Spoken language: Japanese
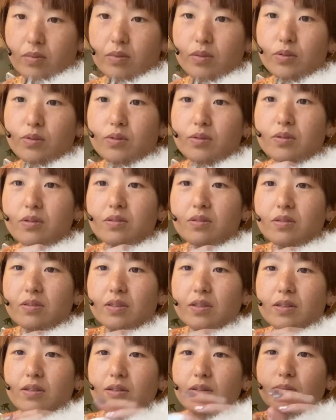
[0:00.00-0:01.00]
ということ
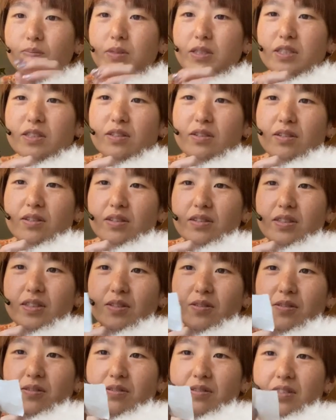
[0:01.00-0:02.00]
でミス
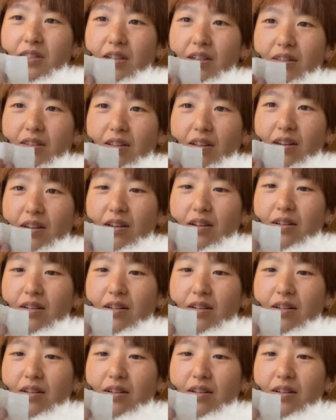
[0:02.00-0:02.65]
とーチココさんね